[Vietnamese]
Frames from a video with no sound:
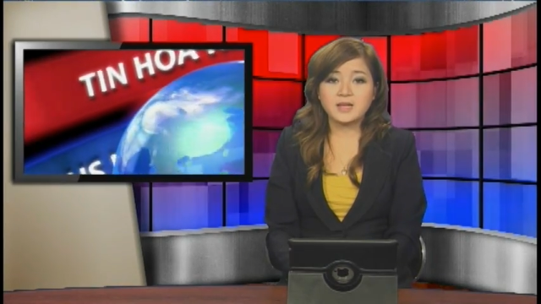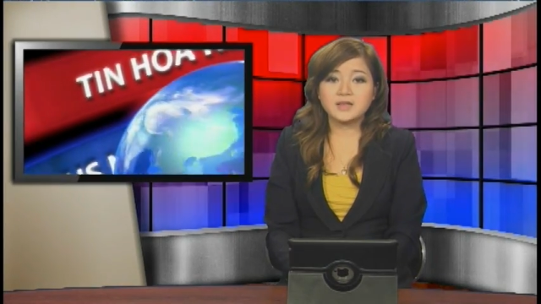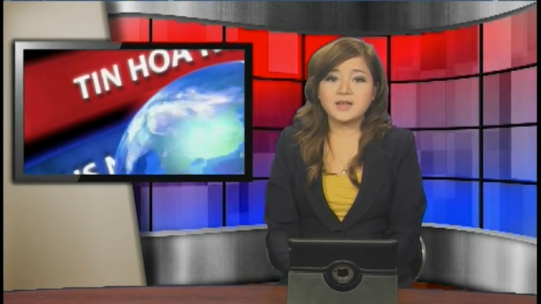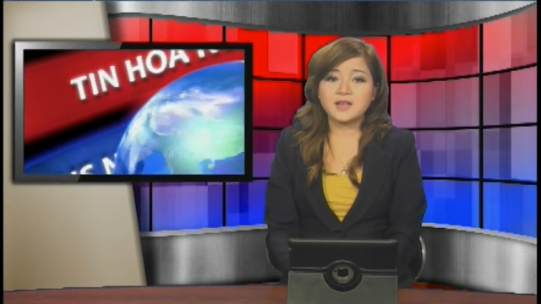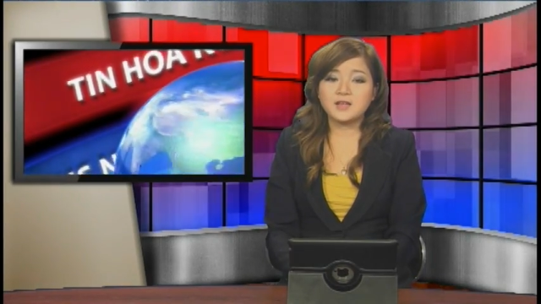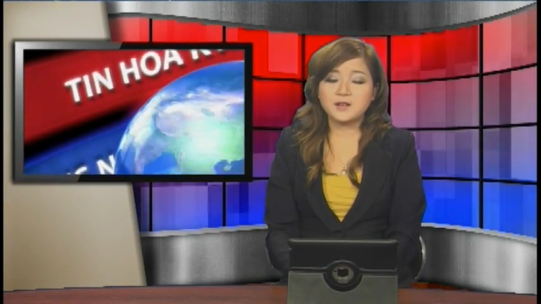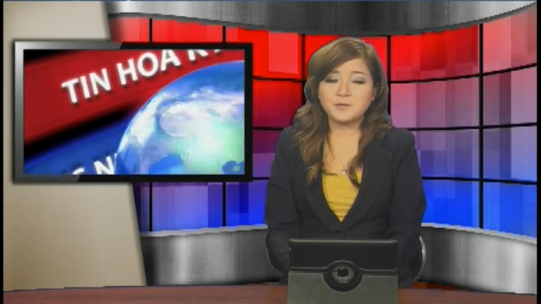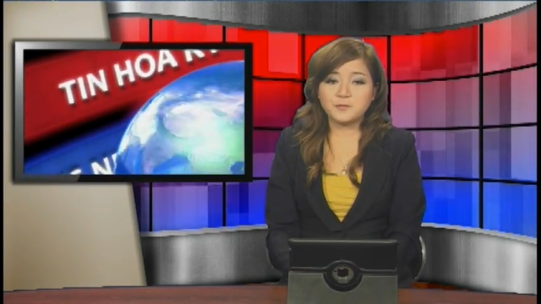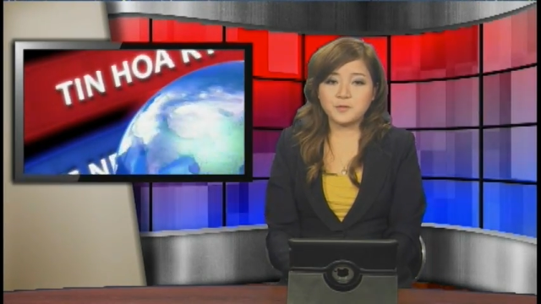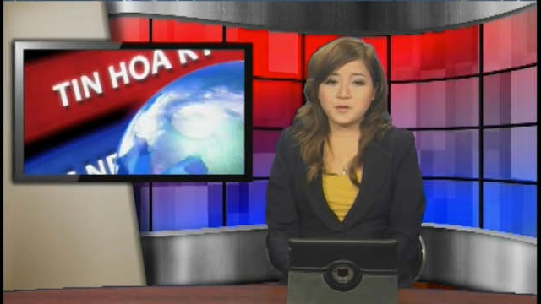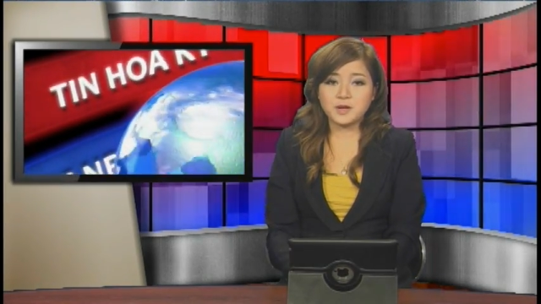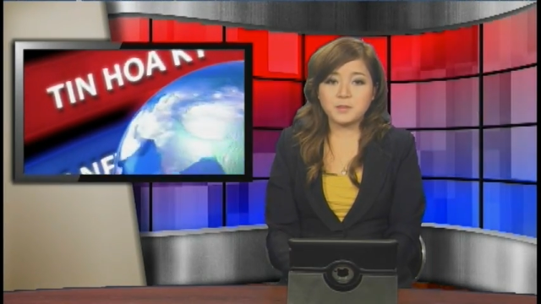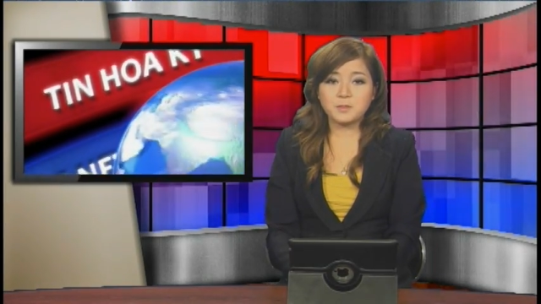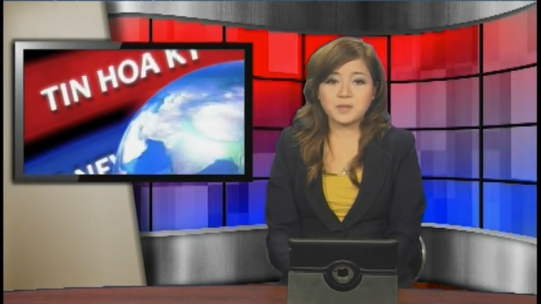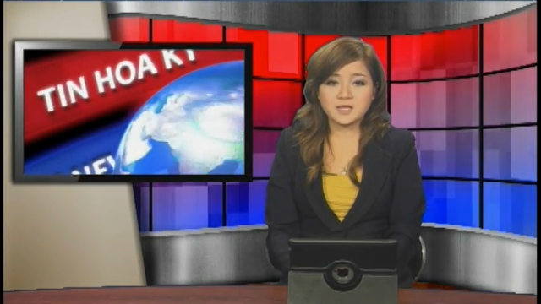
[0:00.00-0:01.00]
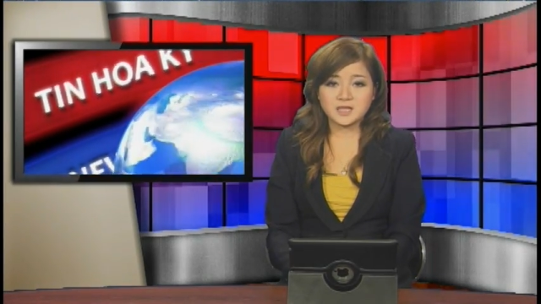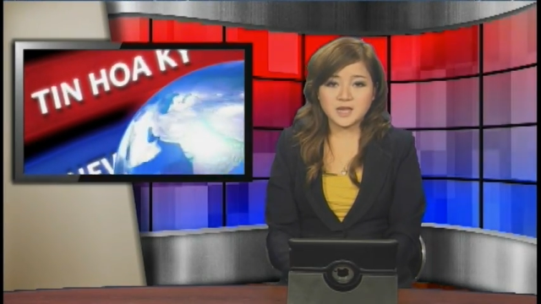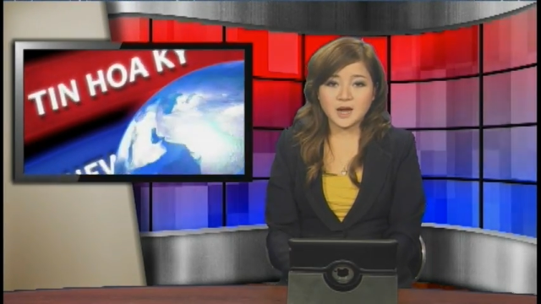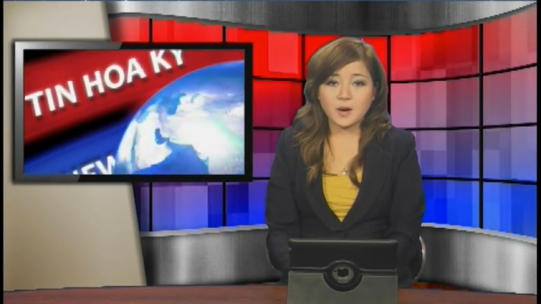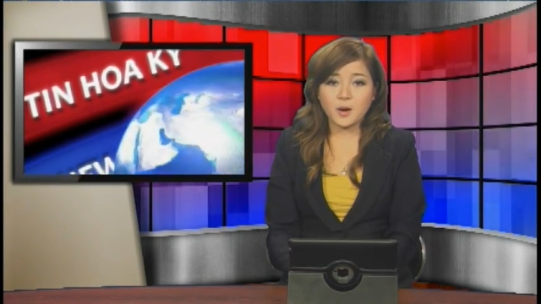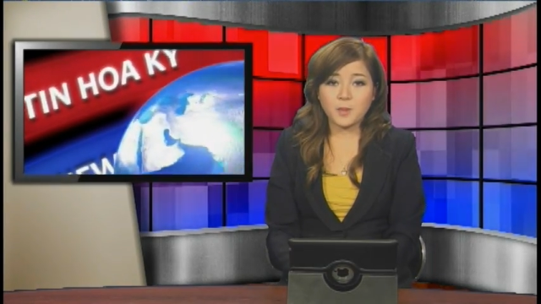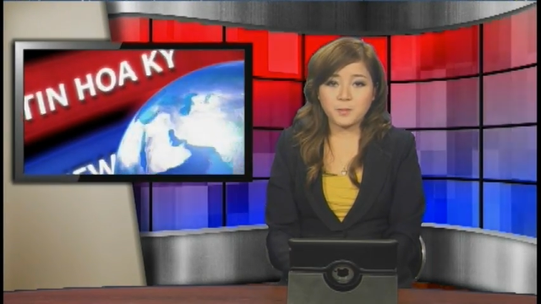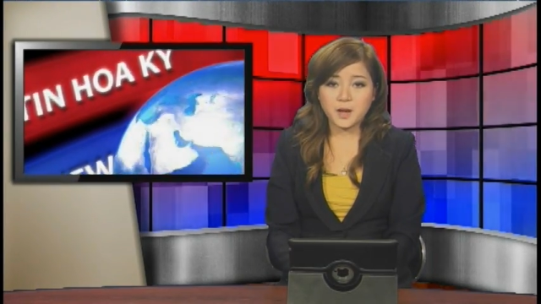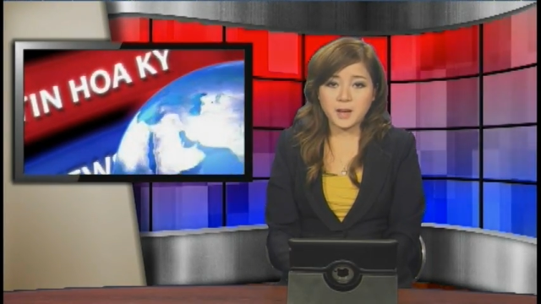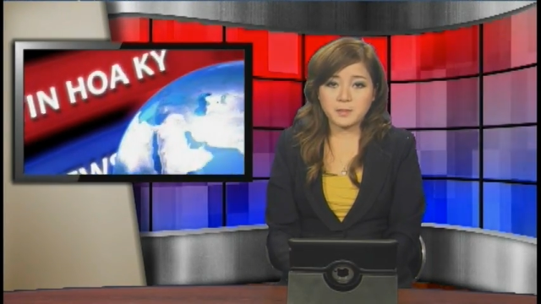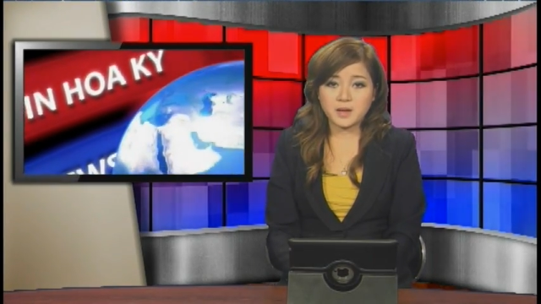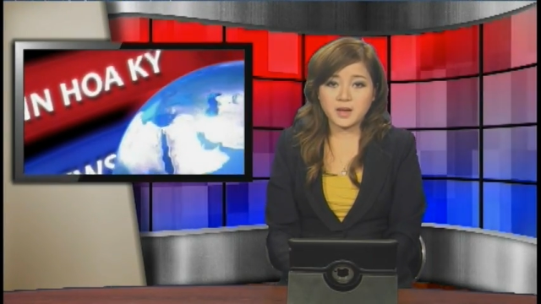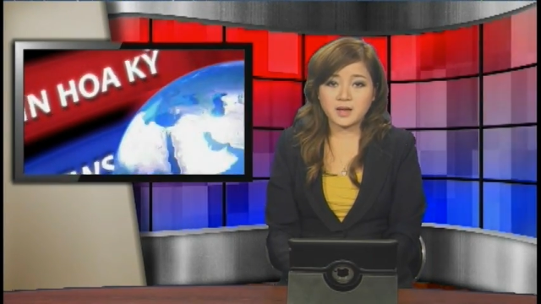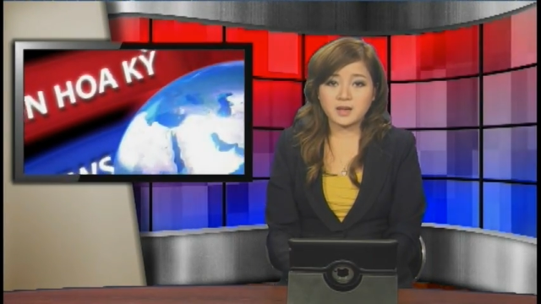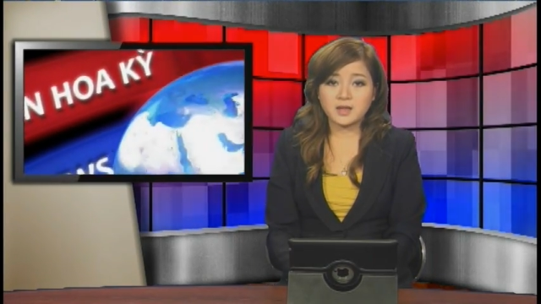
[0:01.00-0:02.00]
đệ nhất phu nhân Michelle
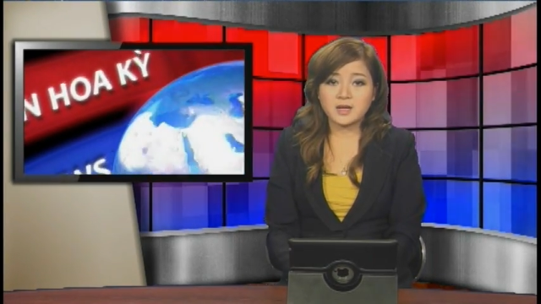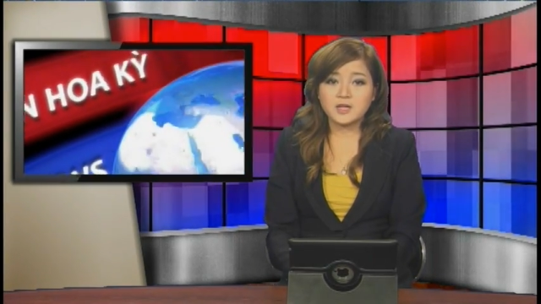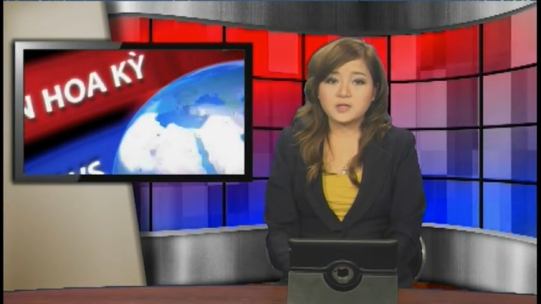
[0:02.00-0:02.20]
Obama